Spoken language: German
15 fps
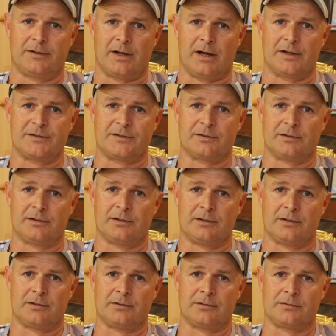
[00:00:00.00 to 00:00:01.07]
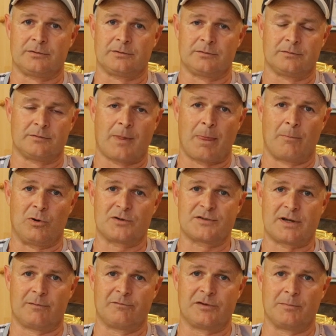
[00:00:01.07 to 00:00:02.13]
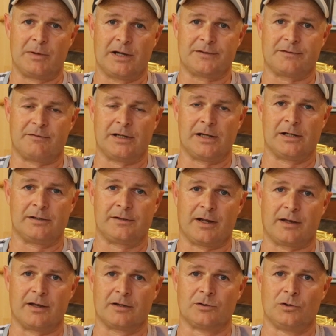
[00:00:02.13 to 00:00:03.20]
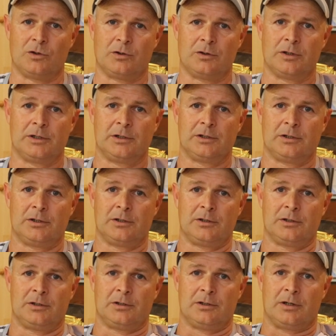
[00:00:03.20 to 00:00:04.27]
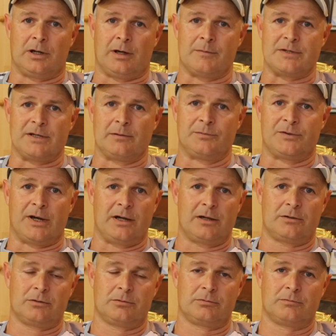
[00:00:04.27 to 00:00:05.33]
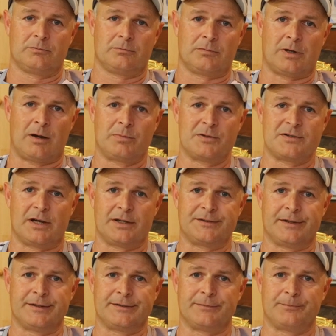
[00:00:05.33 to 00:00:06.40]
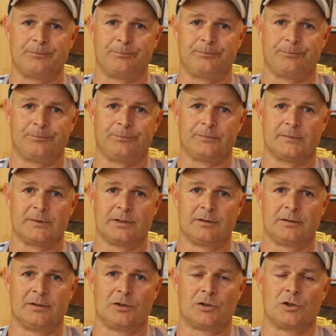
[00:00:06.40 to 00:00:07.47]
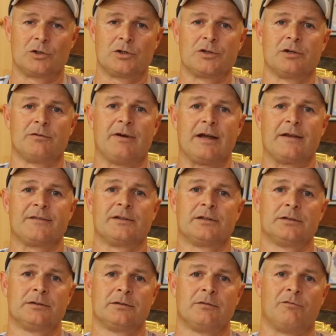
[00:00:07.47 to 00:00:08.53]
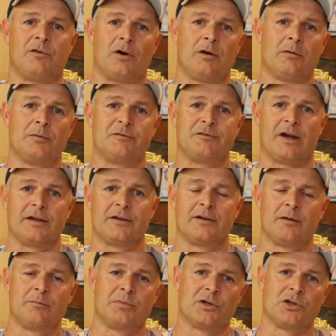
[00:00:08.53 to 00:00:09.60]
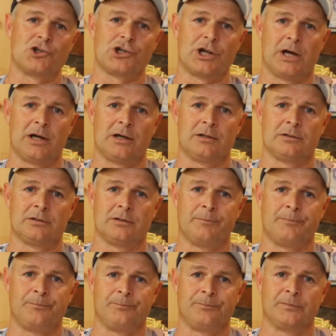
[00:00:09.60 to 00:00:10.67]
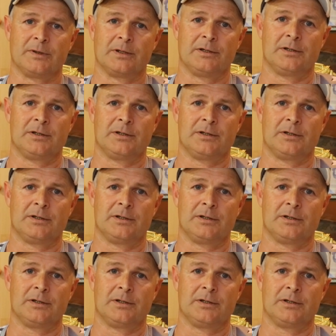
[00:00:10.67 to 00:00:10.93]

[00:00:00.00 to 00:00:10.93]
Der hat äh, einen Boxkampf gemacht, weil der Gegner am selben Tag abgesagt hat. Glücklicherweise war mit Ferdinand Berischer ähm,